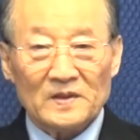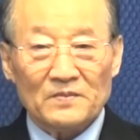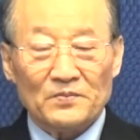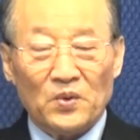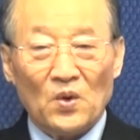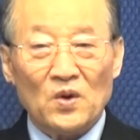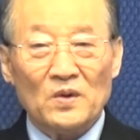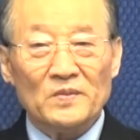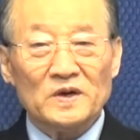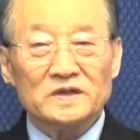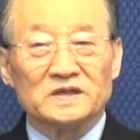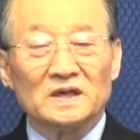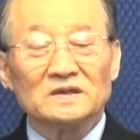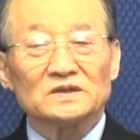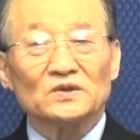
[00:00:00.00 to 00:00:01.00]

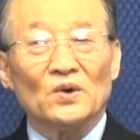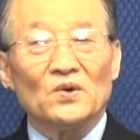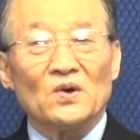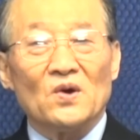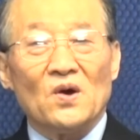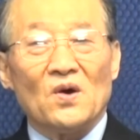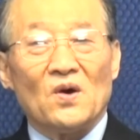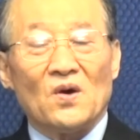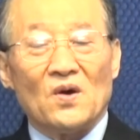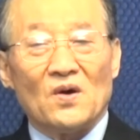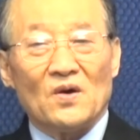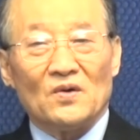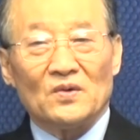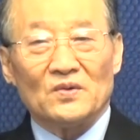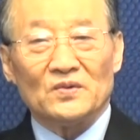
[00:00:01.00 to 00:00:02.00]
복음을
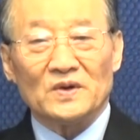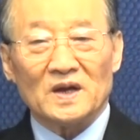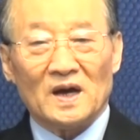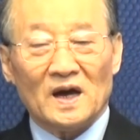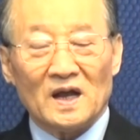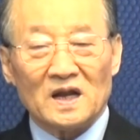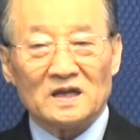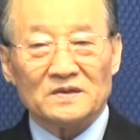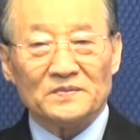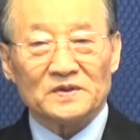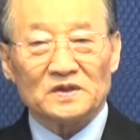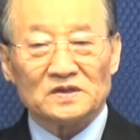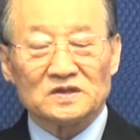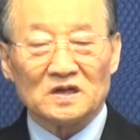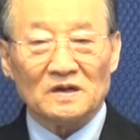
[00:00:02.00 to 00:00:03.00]
정통으로 우리가 하나님
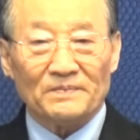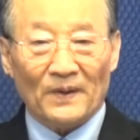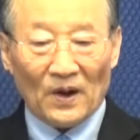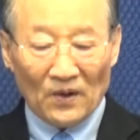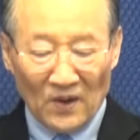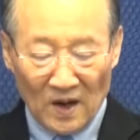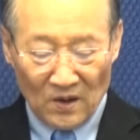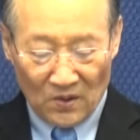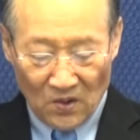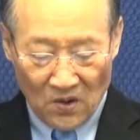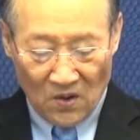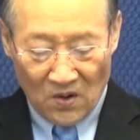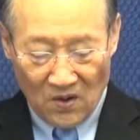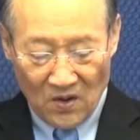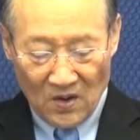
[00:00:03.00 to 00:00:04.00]
뜻을 바로
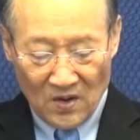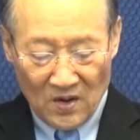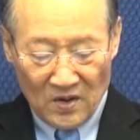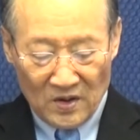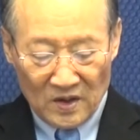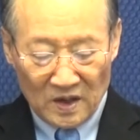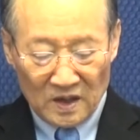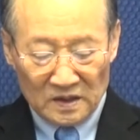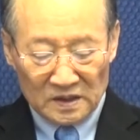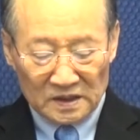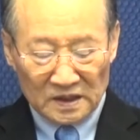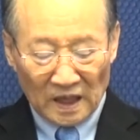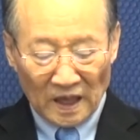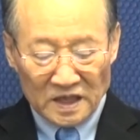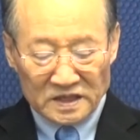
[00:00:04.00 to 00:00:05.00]
알고
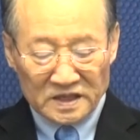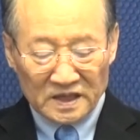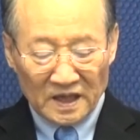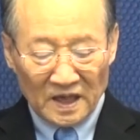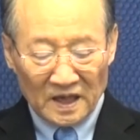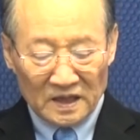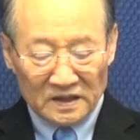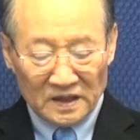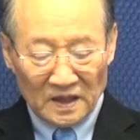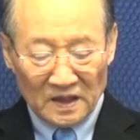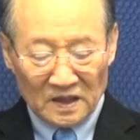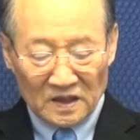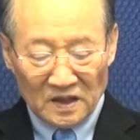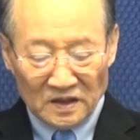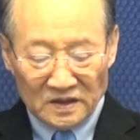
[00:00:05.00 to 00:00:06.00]
가르치게
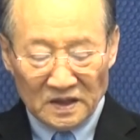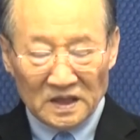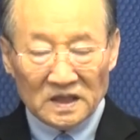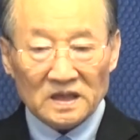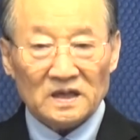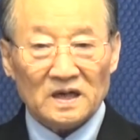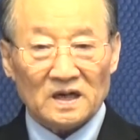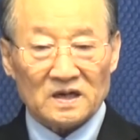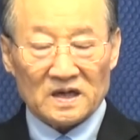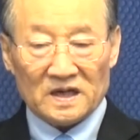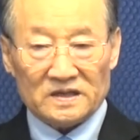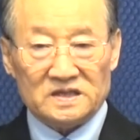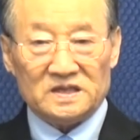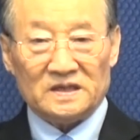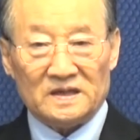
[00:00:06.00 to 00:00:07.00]
하는데 큰 일을 한
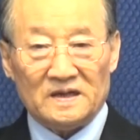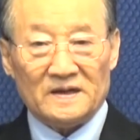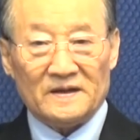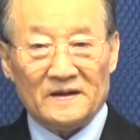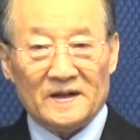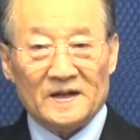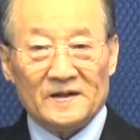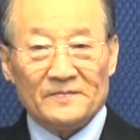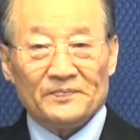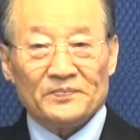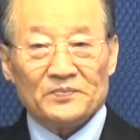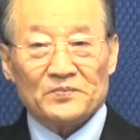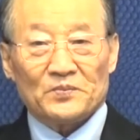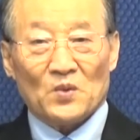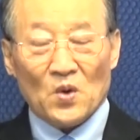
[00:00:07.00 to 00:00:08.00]
같이
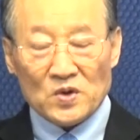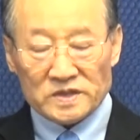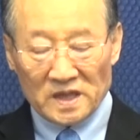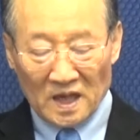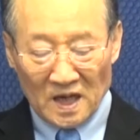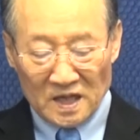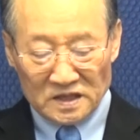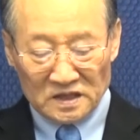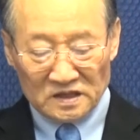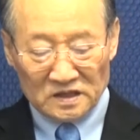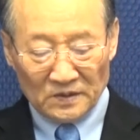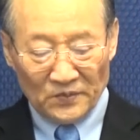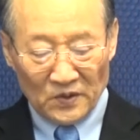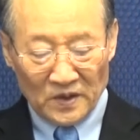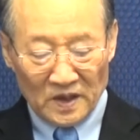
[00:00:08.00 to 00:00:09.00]
모세가
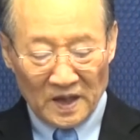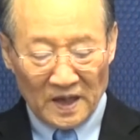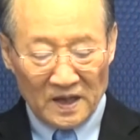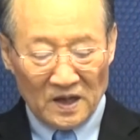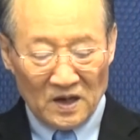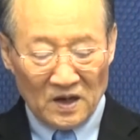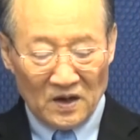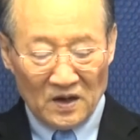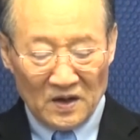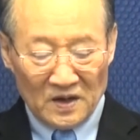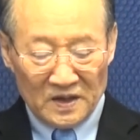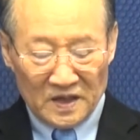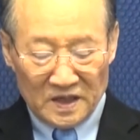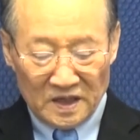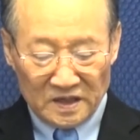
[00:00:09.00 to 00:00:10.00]
있었음으로 인하여
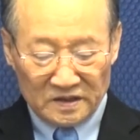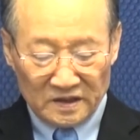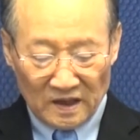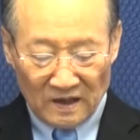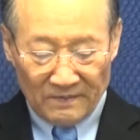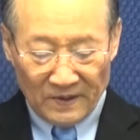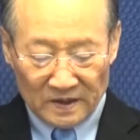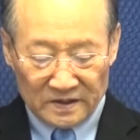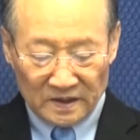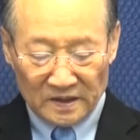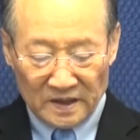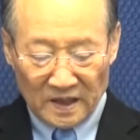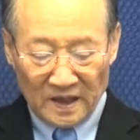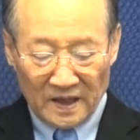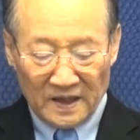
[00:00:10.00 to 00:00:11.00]
이스라엘
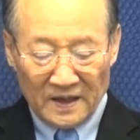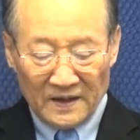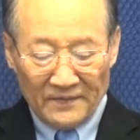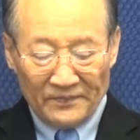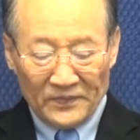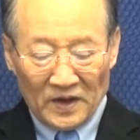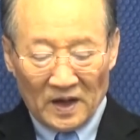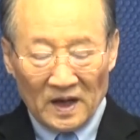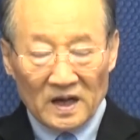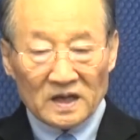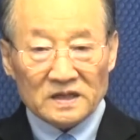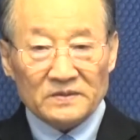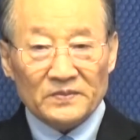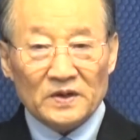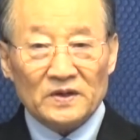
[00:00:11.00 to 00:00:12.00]
백성들이
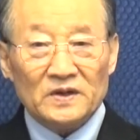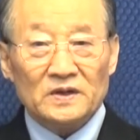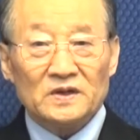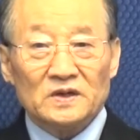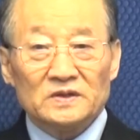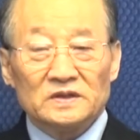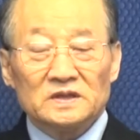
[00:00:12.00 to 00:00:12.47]
하나님의